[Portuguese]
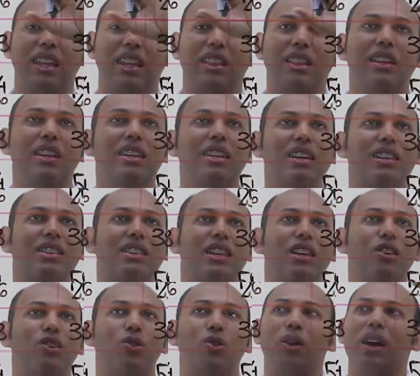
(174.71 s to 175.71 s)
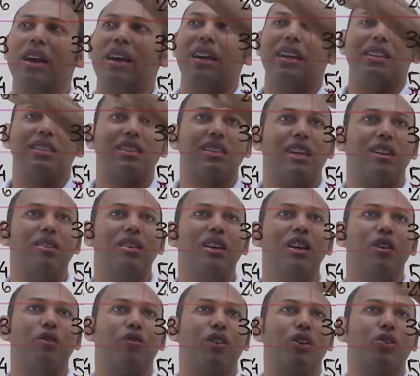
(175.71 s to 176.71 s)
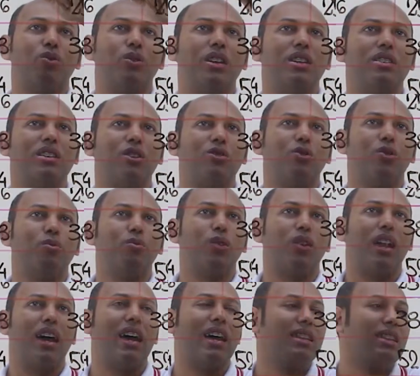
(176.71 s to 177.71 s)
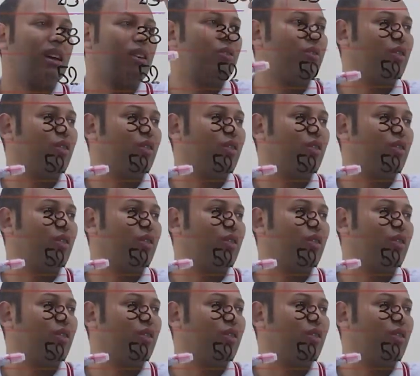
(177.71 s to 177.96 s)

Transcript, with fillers: Linha anterior é essa. Frequência acumulada